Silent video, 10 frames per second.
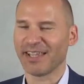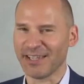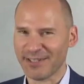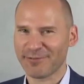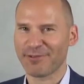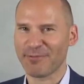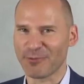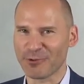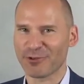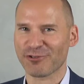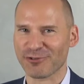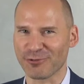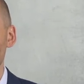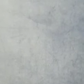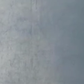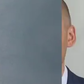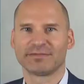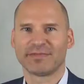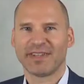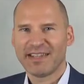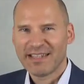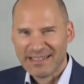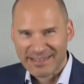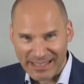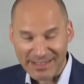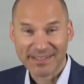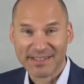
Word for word: Ich vermute schon. Das